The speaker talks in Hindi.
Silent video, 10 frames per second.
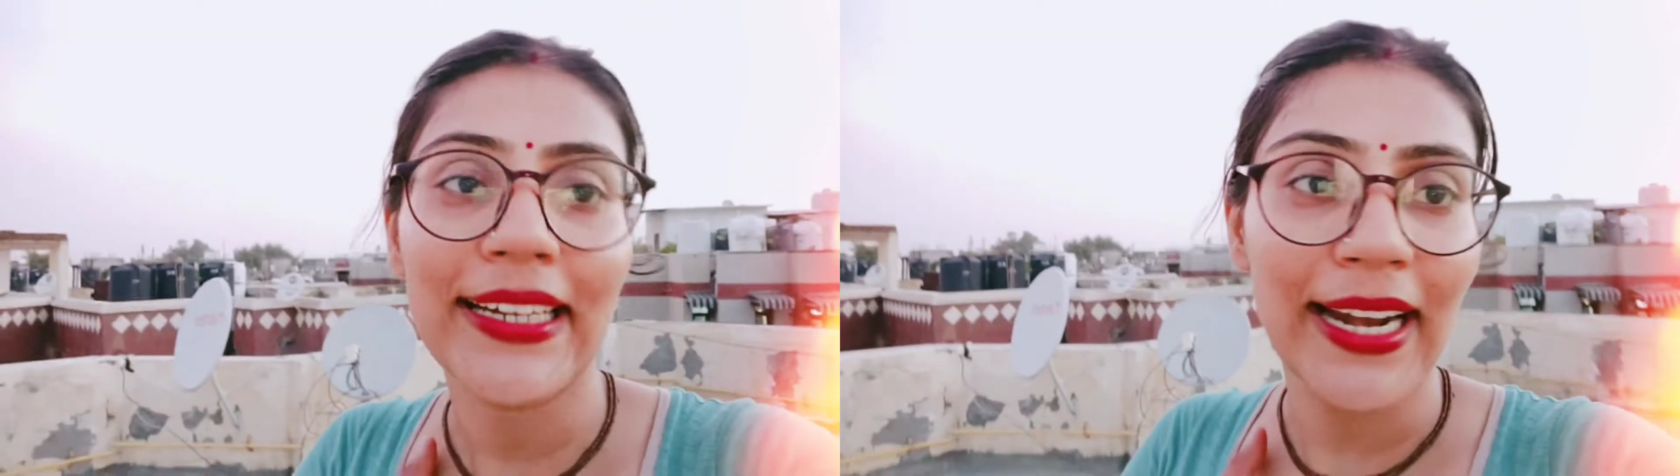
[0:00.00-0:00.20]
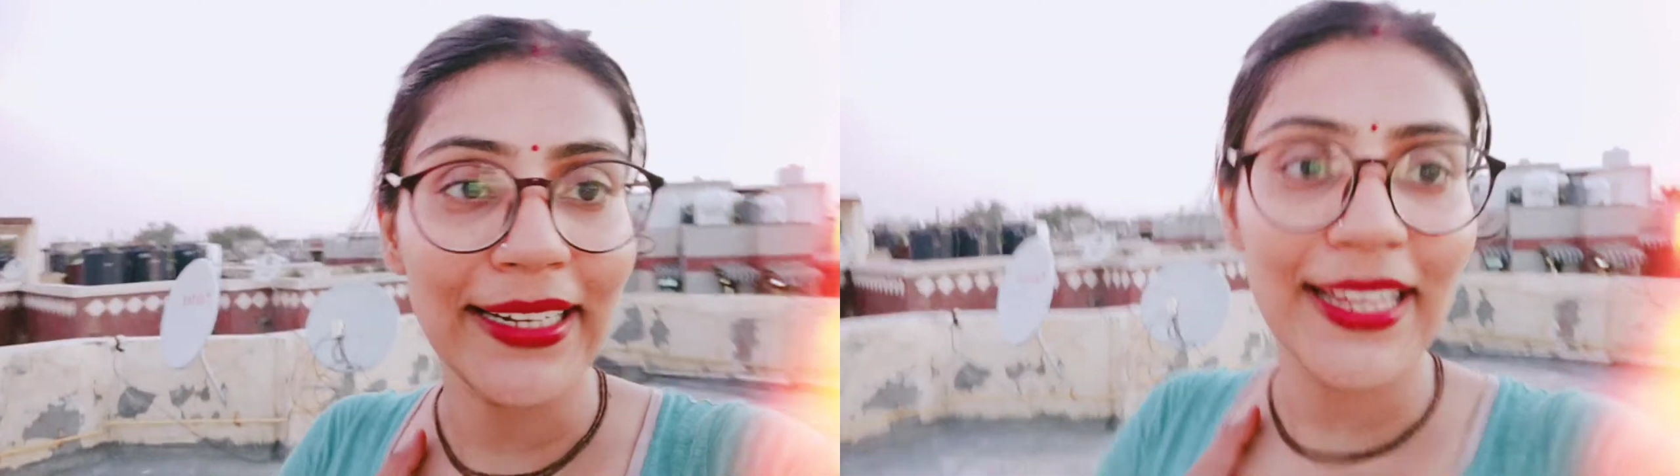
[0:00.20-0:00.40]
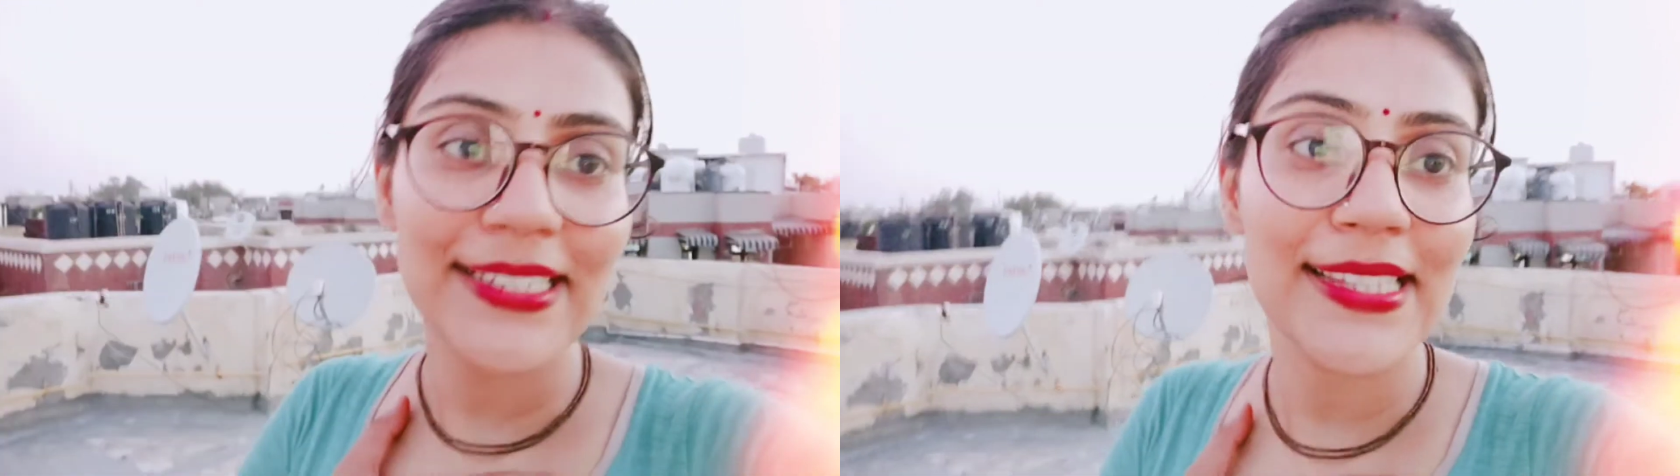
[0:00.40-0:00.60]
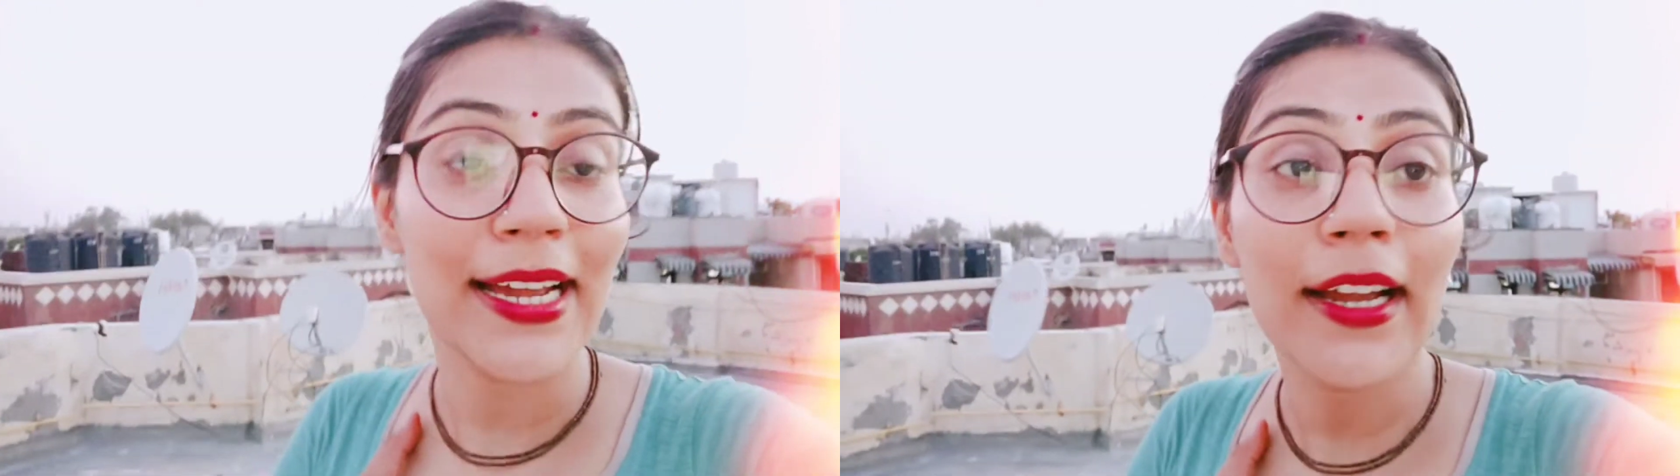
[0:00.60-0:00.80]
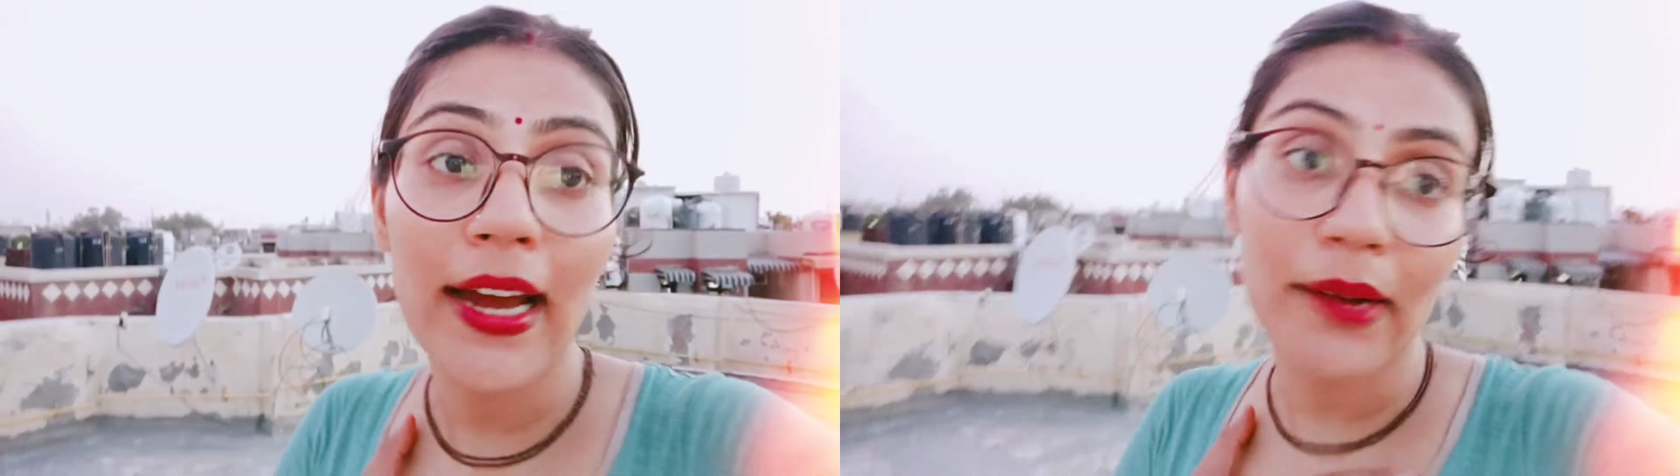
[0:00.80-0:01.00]
टेन डेज़ तक
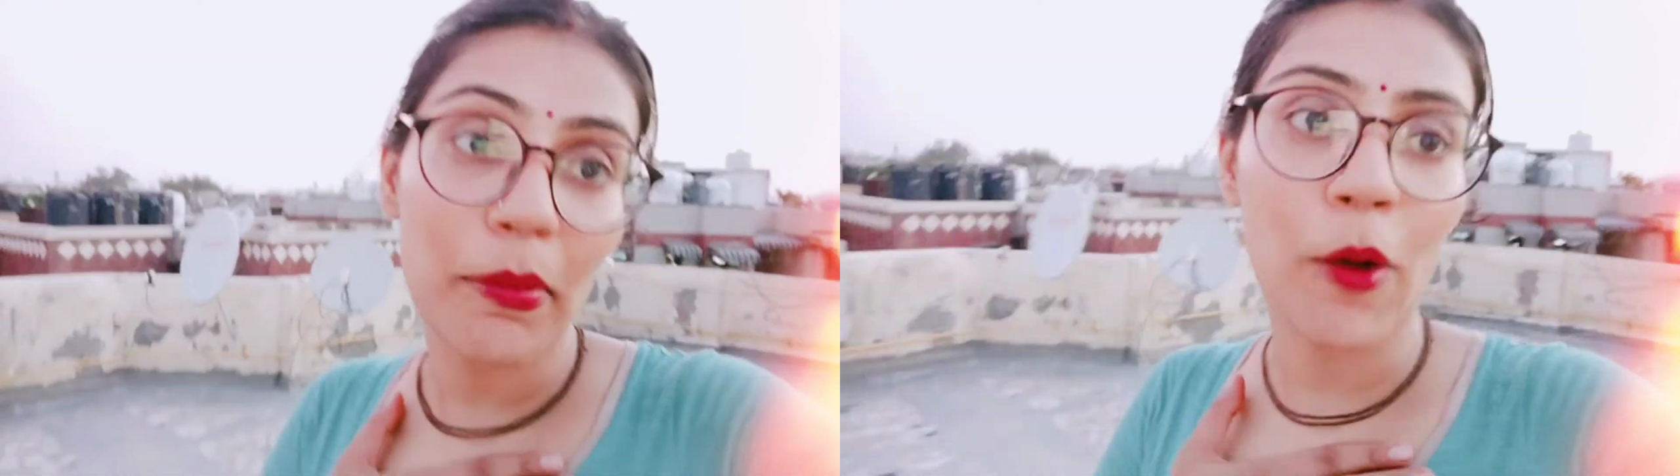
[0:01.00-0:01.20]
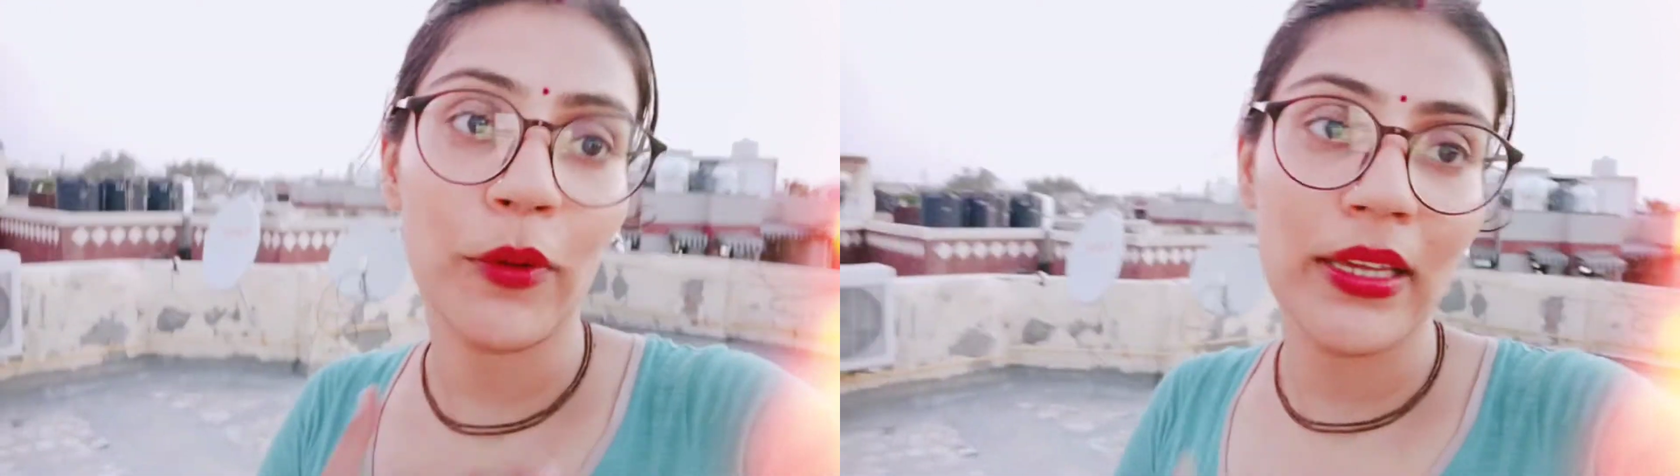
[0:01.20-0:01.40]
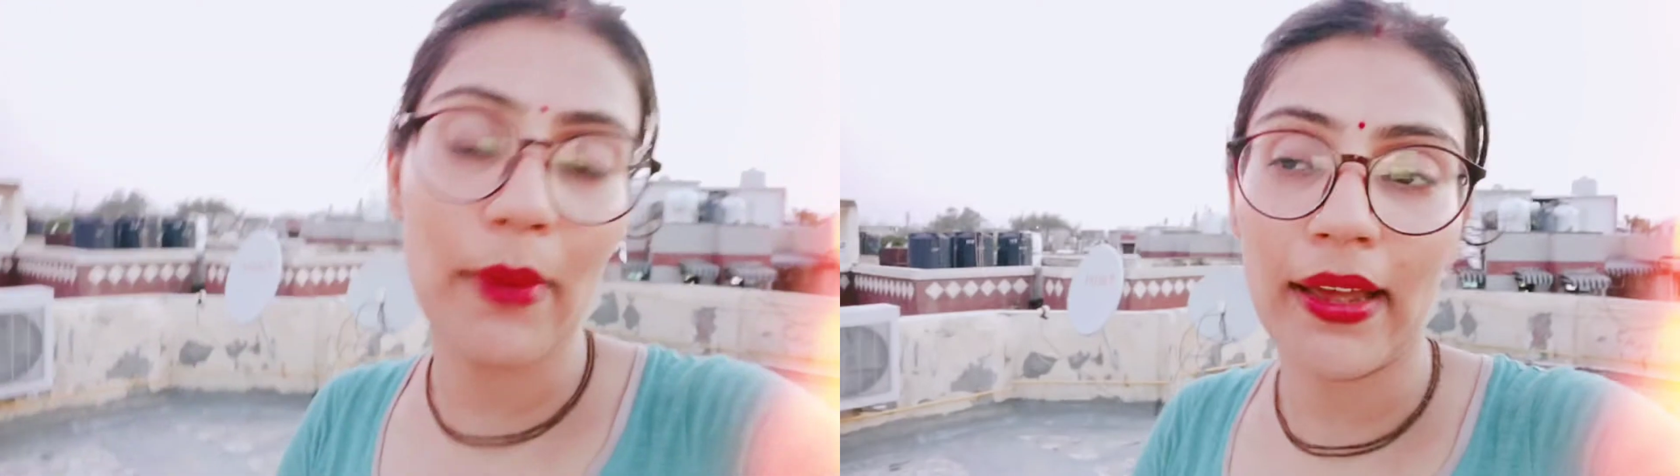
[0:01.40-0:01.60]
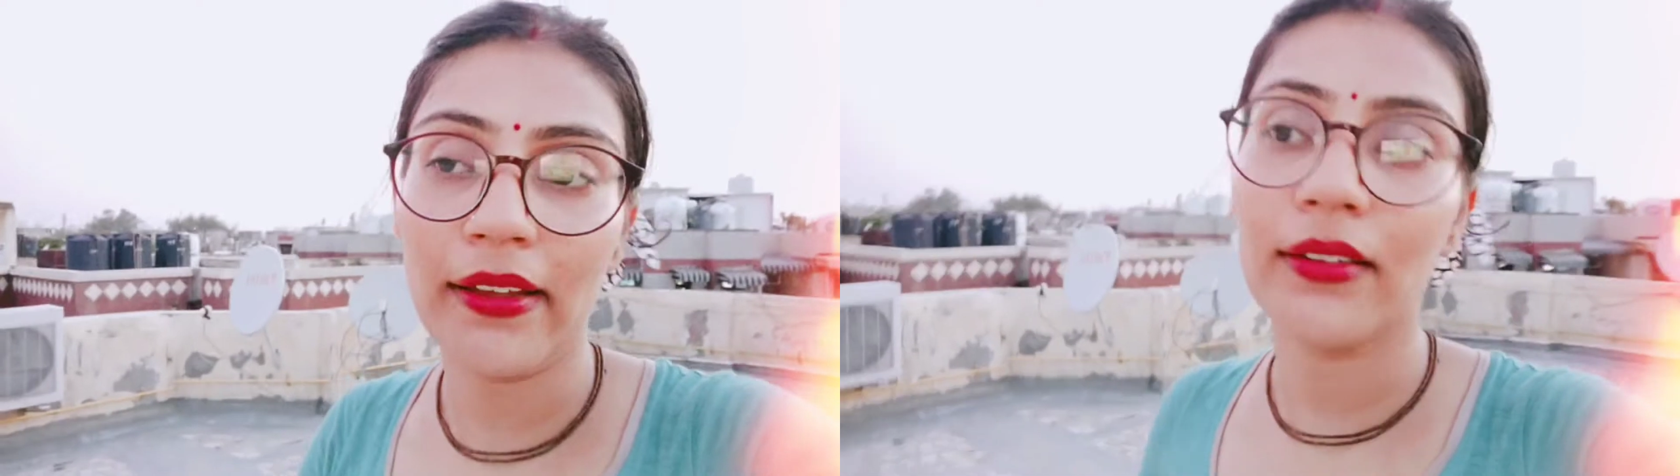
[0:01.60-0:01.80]
कर पाऊँगी मैं